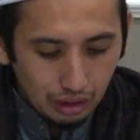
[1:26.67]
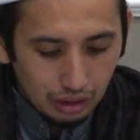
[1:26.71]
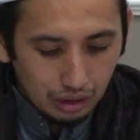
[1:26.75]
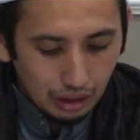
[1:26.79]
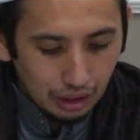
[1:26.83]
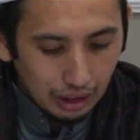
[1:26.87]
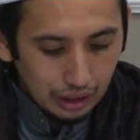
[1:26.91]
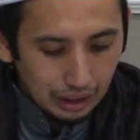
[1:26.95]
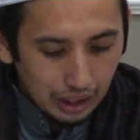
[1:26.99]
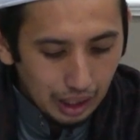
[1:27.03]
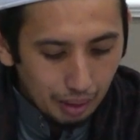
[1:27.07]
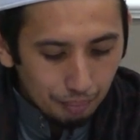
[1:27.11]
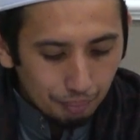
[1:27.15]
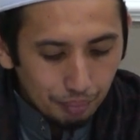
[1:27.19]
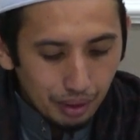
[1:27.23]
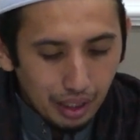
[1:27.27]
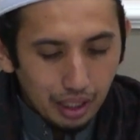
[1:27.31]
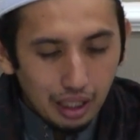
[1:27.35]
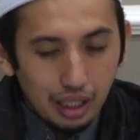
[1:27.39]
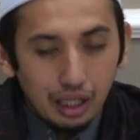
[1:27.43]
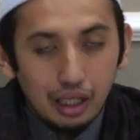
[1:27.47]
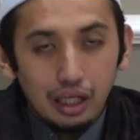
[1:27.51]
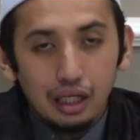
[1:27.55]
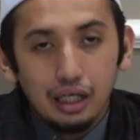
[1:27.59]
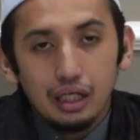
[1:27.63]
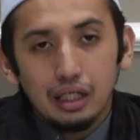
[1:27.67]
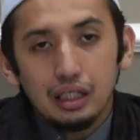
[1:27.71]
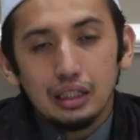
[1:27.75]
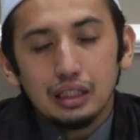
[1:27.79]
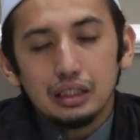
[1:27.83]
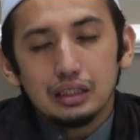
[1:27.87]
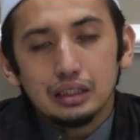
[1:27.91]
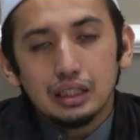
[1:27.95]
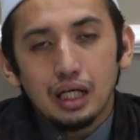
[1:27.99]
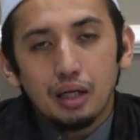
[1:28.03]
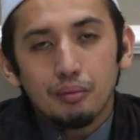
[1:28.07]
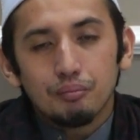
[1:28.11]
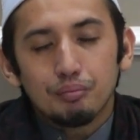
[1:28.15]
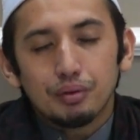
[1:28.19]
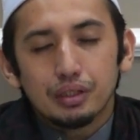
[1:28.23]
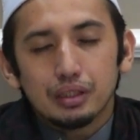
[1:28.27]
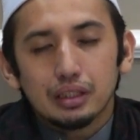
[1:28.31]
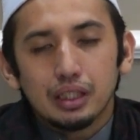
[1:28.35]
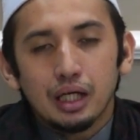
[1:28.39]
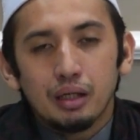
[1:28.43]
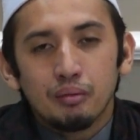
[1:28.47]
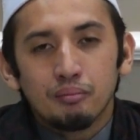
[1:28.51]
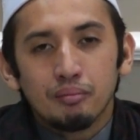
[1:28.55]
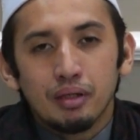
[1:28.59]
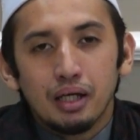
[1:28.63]
Dengan apa? Yang
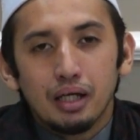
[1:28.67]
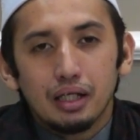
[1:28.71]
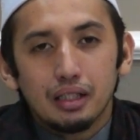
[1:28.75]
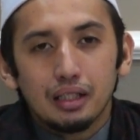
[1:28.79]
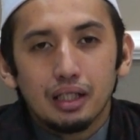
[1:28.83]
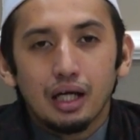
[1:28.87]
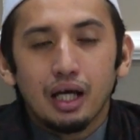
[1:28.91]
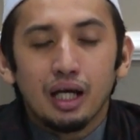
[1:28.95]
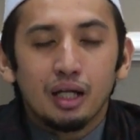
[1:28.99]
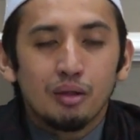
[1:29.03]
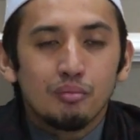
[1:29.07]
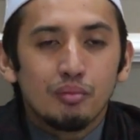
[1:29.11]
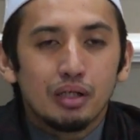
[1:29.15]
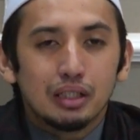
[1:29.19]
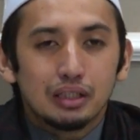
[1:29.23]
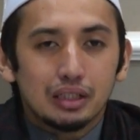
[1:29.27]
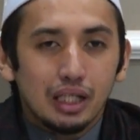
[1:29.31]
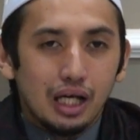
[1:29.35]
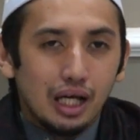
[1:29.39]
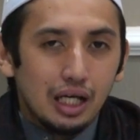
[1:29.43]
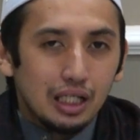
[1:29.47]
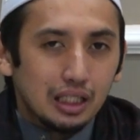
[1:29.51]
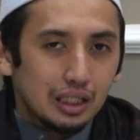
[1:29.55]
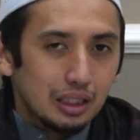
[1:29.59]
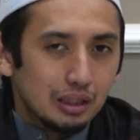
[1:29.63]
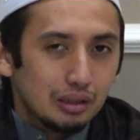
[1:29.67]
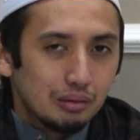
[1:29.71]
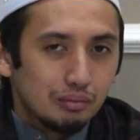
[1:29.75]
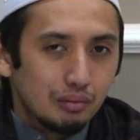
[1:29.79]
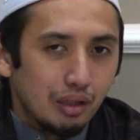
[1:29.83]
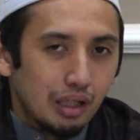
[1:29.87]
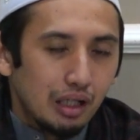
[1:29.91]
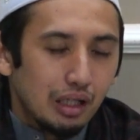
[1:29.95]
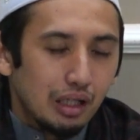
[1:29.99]
pertama dengan matahari.